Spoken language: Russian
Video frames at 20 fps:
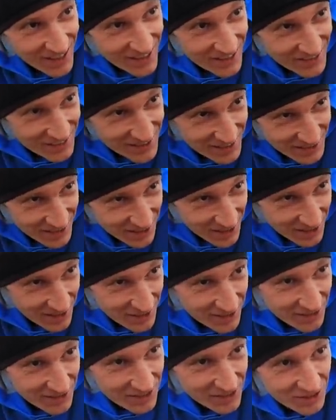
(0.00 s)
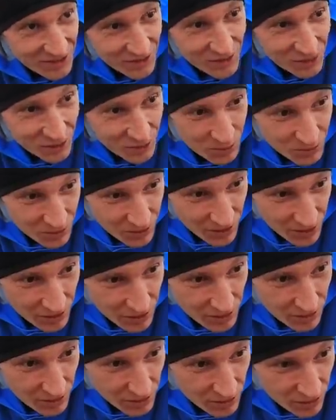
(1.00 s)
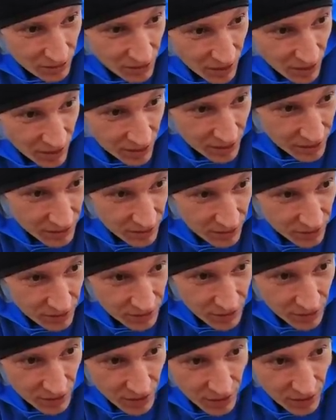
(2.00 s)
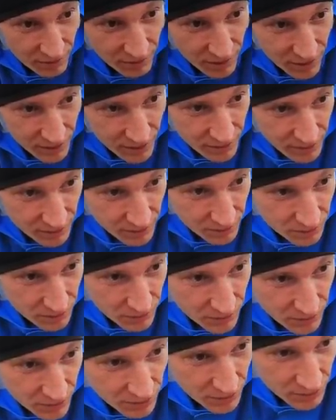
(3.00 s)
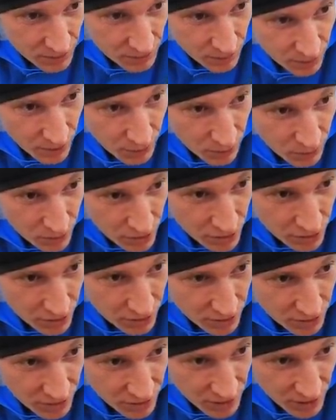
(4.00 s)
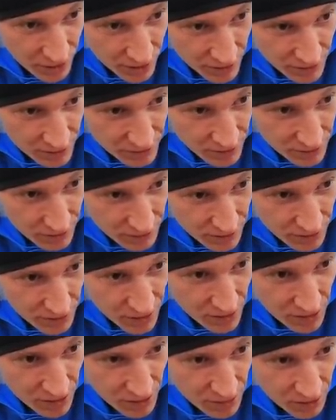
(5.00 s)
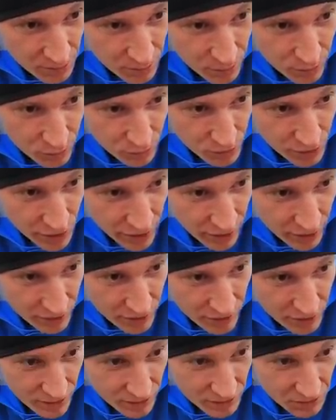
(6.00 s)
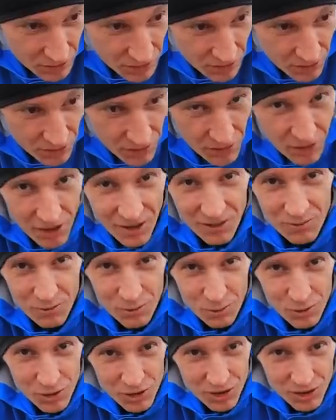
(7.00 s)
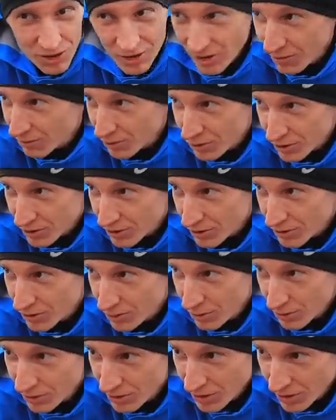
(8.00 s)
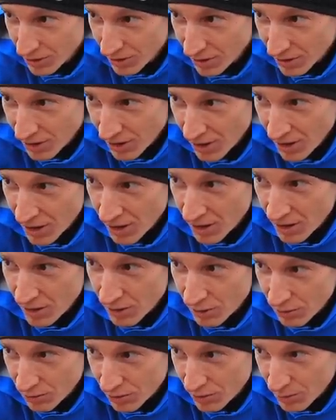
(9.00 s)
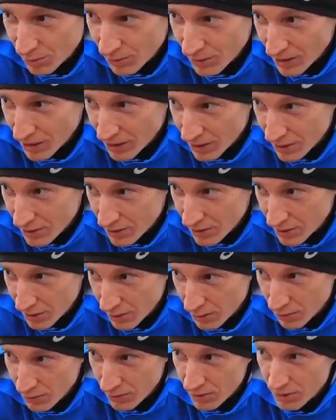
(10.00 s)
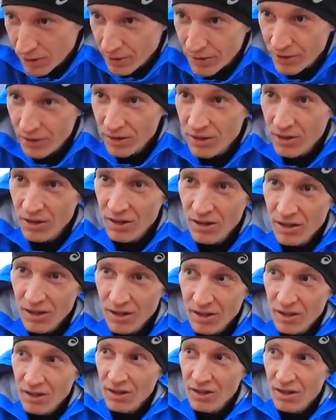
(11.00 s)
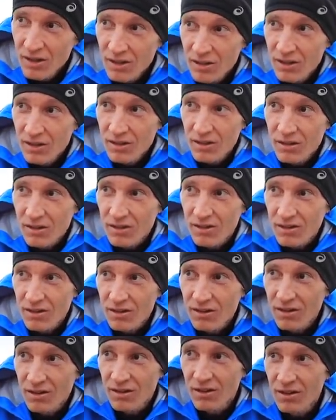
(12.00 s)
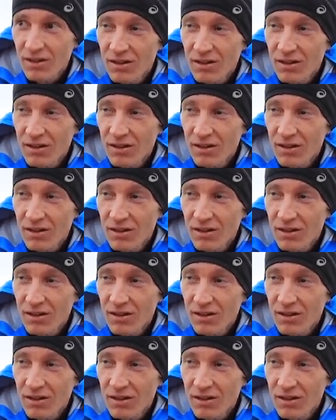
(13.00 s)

Не знаю, но да, тренировать, мне, похоже, это нравится. Получается, ты кайфуешь от того, что другие люди прогрессируют. А,